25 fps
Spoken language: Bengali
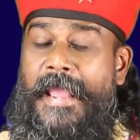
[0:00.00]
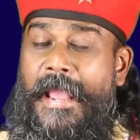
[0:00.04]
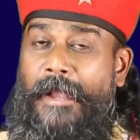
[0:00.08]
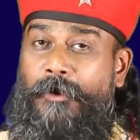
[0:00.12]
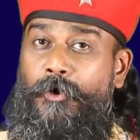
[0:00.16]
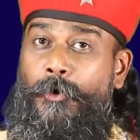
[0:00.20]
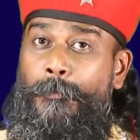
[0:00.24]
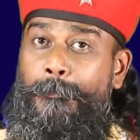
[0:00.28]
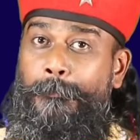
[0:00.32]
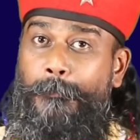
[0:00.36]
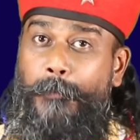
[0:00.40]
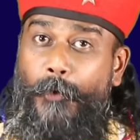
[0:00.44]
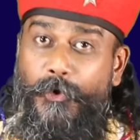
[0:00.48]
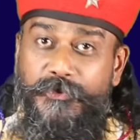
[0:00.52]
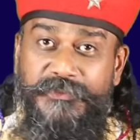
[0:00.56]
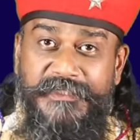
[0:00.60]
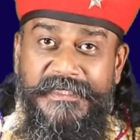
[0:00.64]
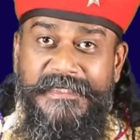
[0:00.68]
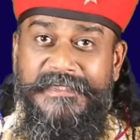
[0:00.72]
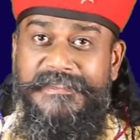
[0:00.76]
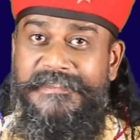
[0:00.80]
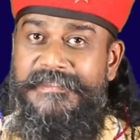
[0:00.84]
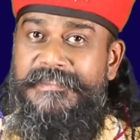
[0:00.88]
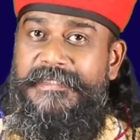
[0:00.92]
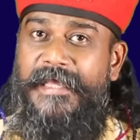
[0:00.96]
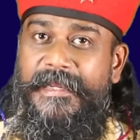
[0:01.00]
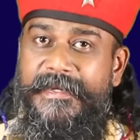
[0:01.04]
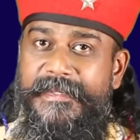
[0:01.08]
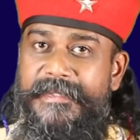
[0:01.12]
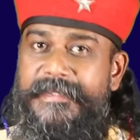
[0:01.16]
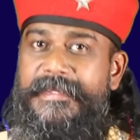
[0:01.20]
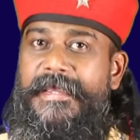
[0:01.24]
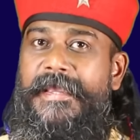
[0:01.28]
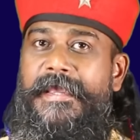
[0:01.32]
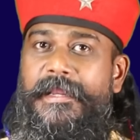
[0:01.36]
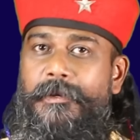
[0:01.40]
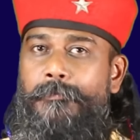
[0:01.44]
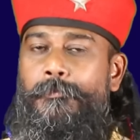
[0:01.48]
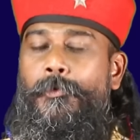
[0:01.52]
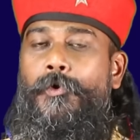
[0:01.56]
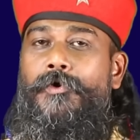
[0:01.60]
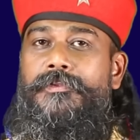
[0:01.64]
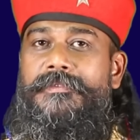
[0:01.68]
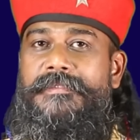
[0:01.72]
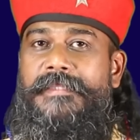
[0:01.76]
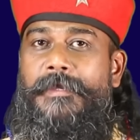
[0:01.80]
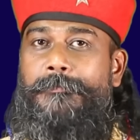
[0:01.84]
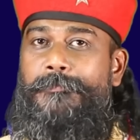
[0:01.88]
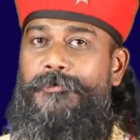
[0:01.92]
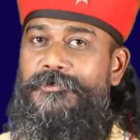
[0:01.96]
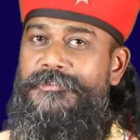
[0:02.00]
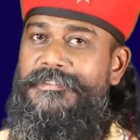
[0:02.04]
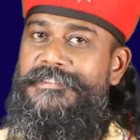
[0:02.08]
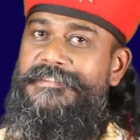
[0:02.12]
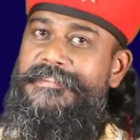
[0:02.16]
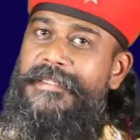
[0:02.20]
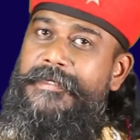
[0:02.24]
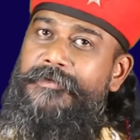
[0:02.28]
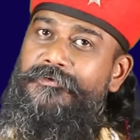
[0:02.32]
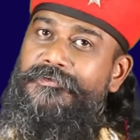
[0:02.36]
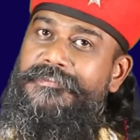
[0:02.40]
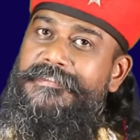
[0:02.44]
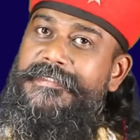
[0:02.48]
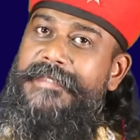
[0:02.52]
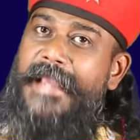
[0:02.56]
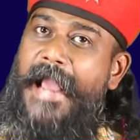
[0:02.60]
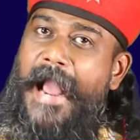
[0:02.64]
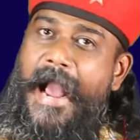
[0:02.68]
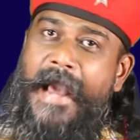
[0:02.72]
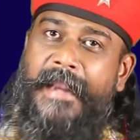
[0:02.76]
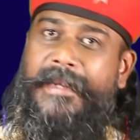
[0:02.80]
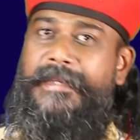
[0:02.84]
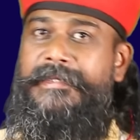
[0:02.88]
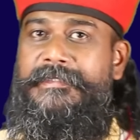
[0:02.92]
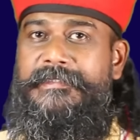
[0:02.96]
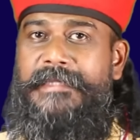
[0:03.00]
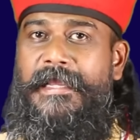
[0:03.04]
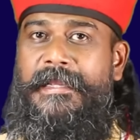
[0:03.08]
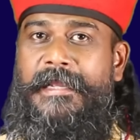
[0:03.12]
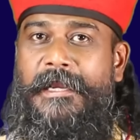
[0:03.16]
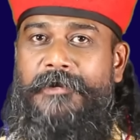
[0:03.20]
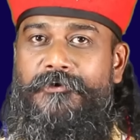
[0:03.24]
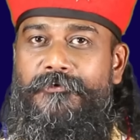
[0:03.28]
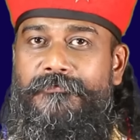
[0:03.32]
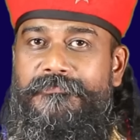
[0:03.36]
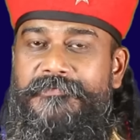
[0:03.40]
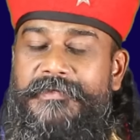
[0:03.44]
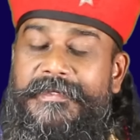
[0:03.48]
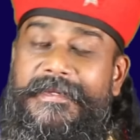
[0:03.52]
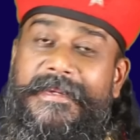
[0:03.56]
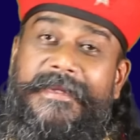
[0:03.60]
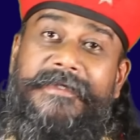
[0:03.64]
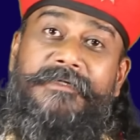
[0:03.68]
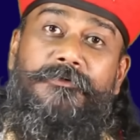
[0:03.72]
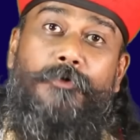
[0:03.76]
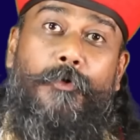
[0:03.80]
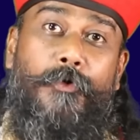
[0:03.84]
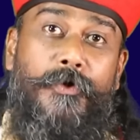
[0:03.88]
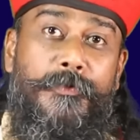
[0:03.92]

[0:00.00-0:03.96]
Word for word: এখন পঁচিশ তারিখের মধ্যে পঁচিশ তারিখ হচ্ছে গিয়ে আরেকটা কাট অফ ডেট